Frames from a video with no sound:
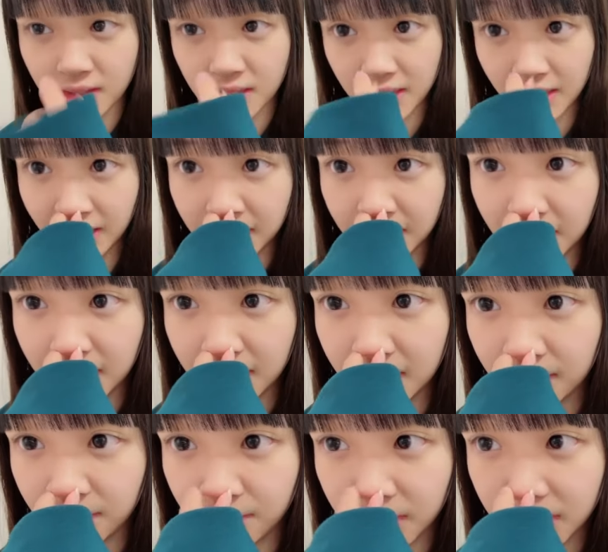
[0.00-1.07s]
ぜひぜ
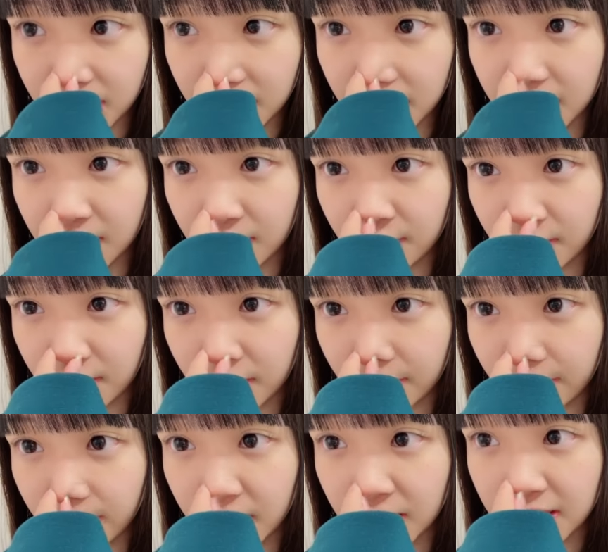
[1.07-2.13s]
ひお待ちしており
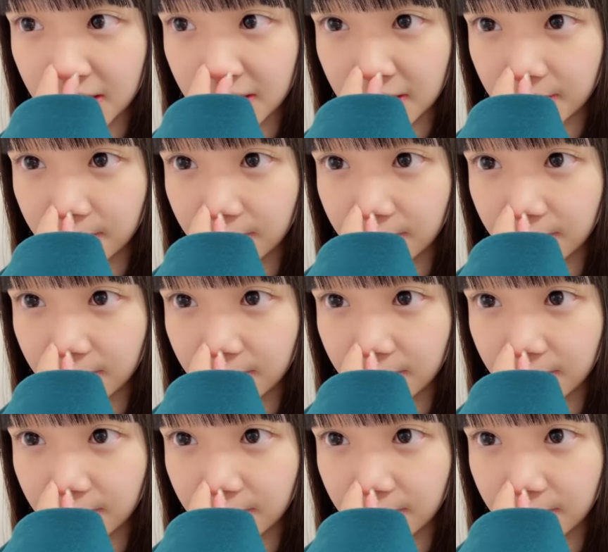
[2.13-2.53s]
ます